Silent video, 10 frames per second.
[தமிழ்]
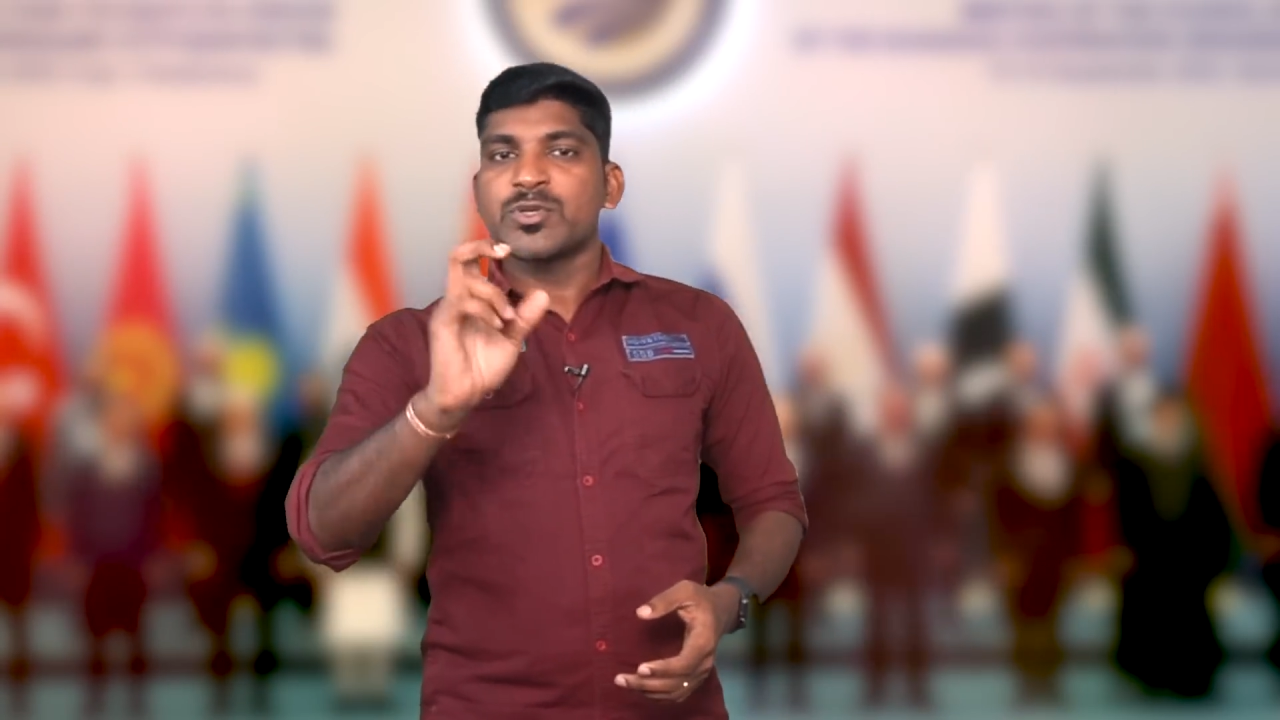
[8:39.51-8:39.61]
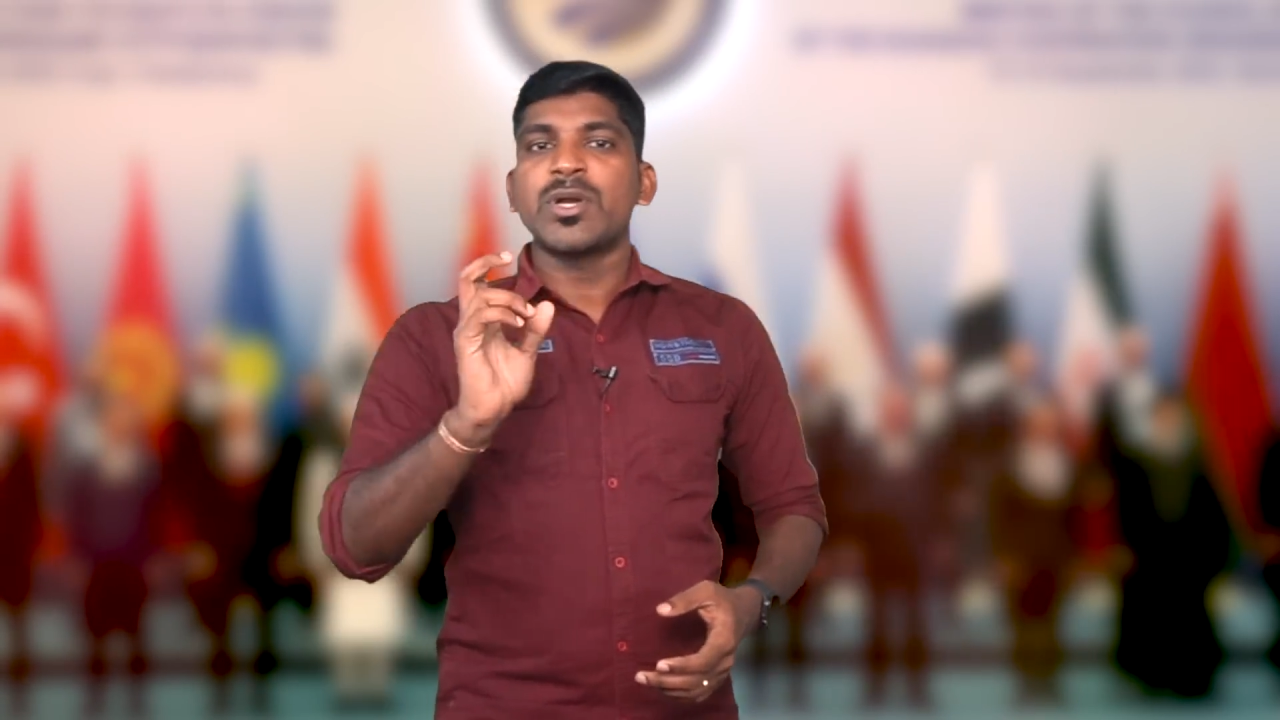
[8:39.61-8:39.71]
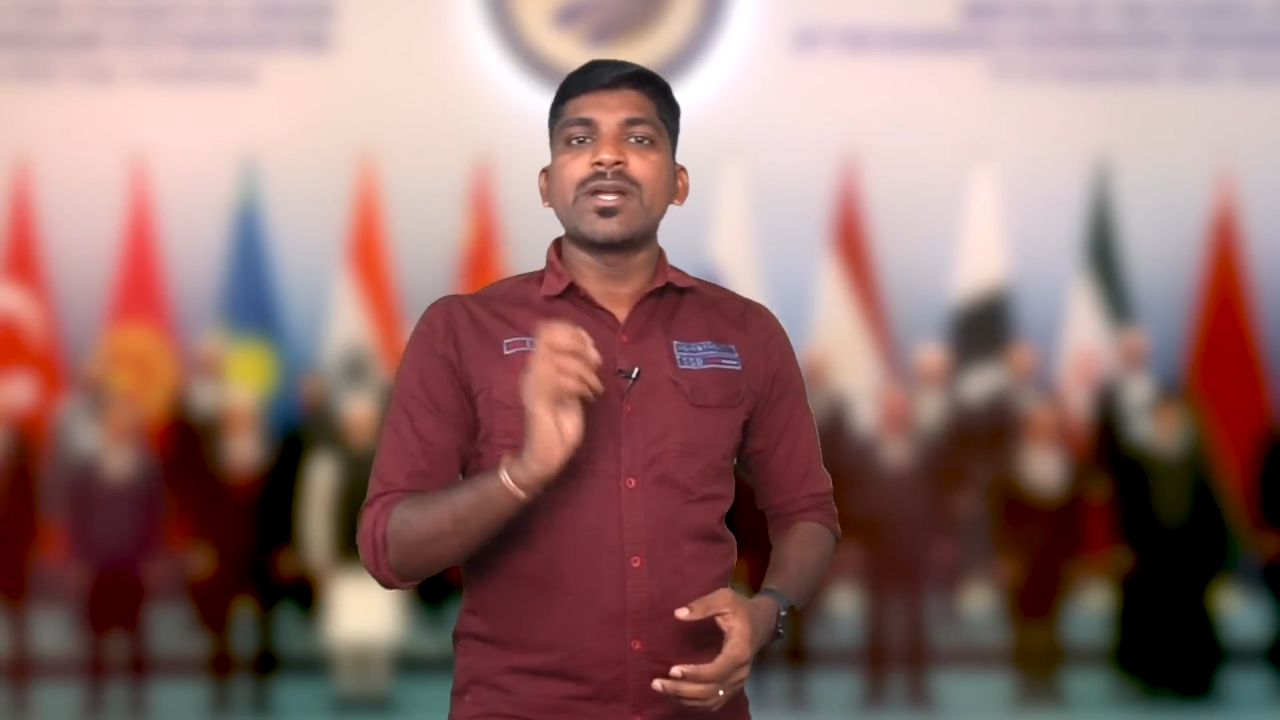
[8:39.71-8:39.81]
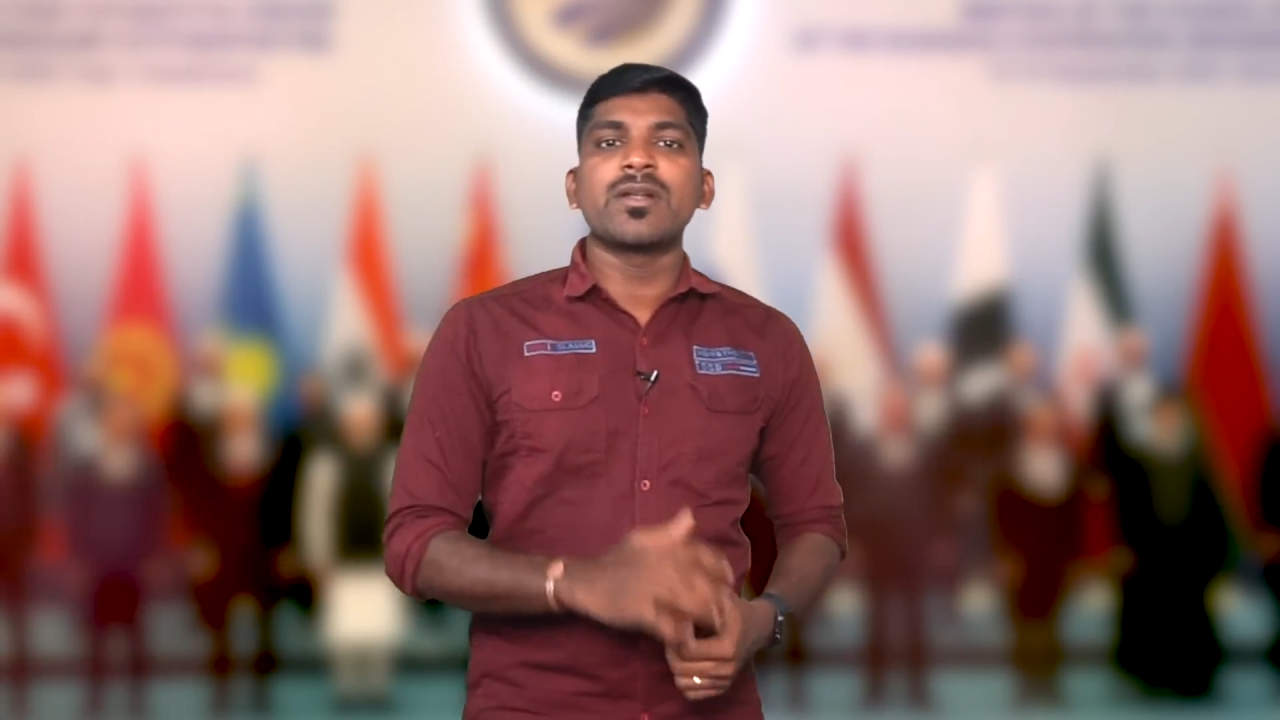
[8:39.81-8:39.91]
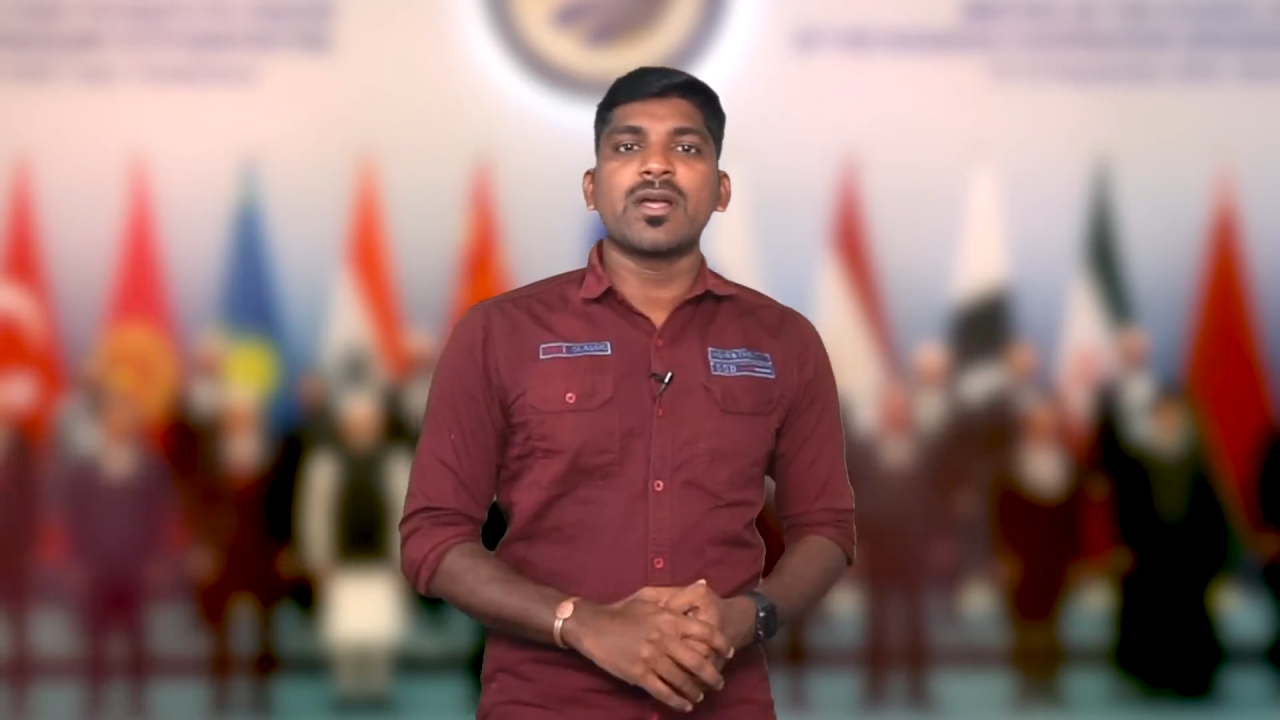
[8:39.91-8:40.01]

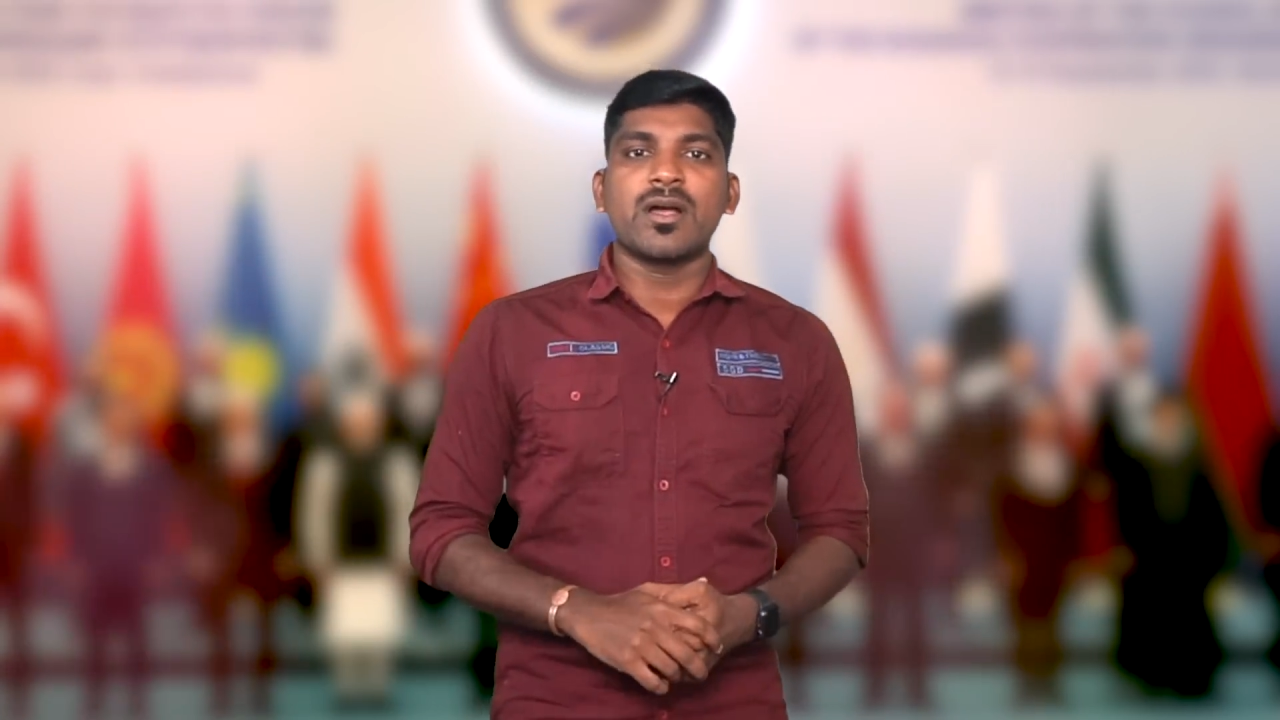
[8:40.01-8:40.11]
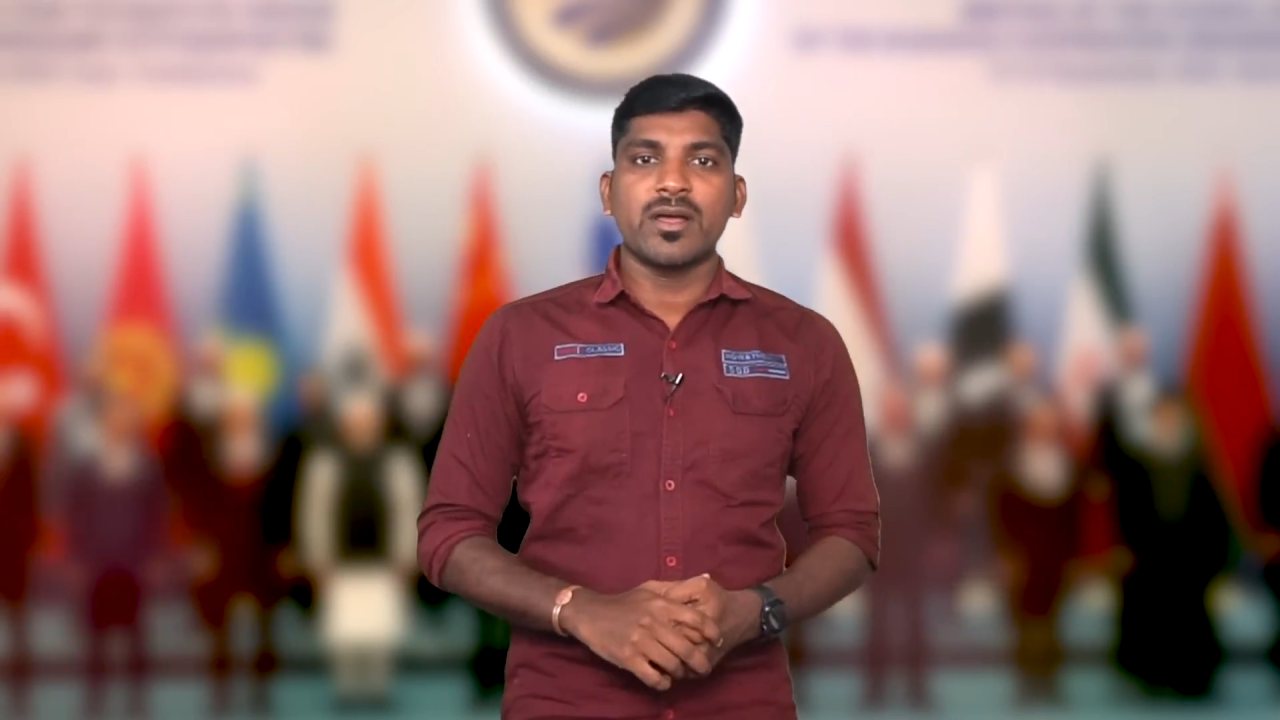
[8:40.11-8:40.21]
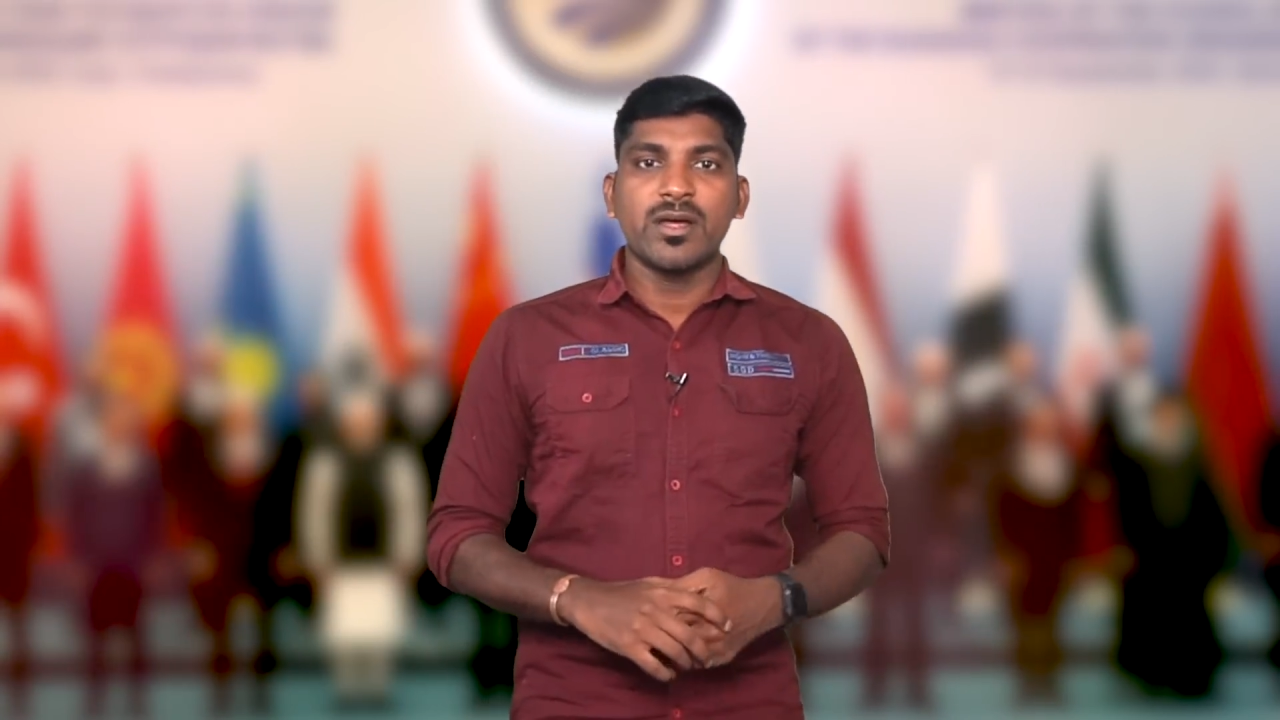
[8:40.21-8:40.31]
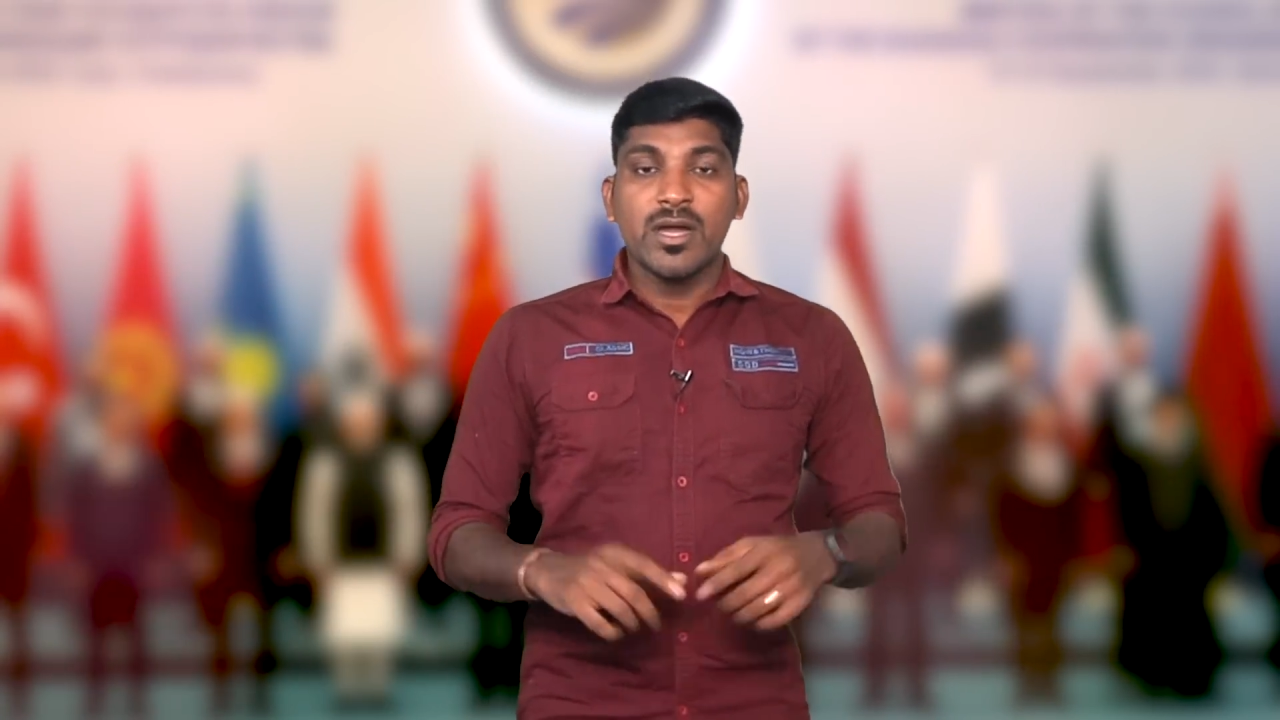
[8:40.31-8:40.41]
சொல்லிட்டு இருக்காங்க